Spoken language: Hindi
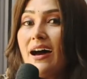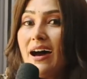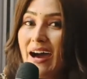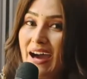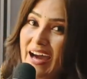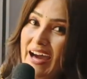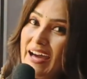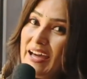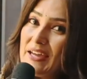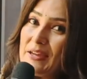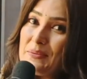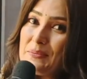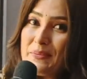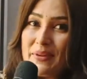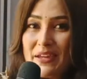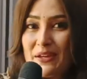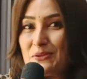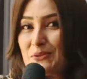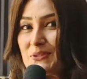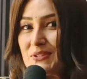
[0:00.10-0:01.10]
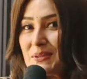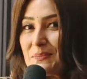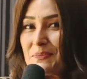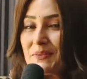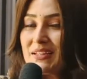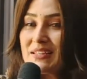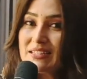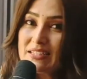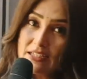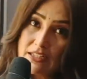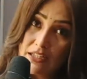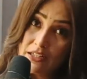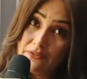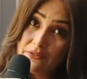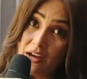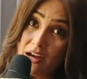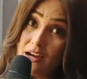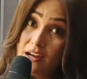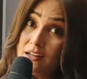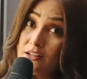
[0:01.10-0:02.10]
हाय मैं हूँ सपना
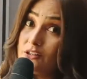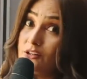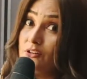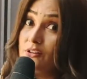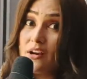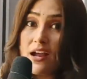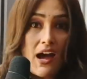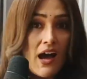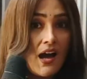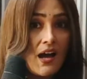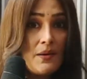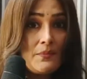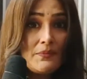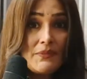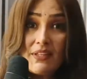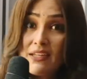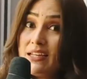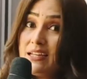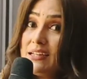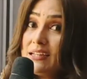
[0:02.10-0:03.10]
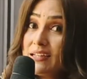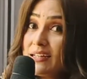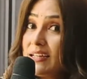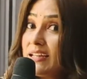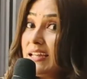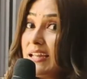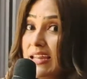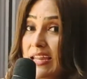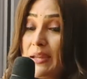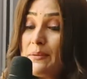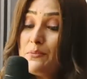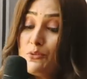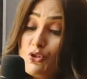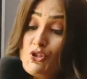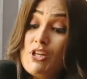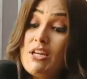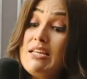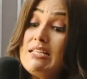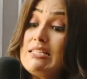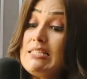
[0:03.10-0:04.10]
सिकरवार और आप देख रहे हैं मुझे
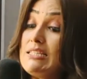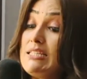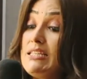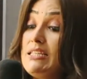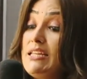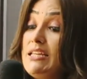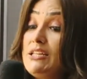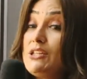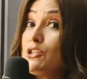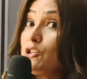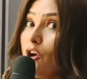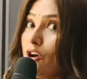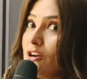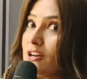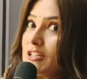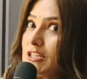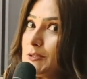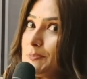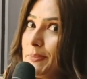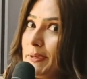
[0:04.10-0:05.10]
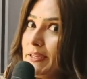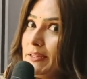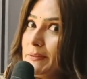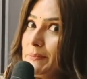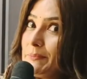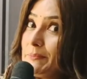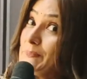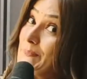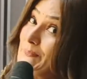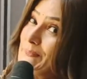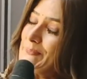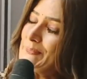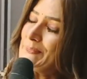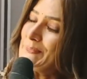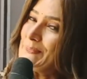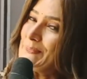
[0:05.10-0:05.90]
सीने टॉकर्स पे थैंक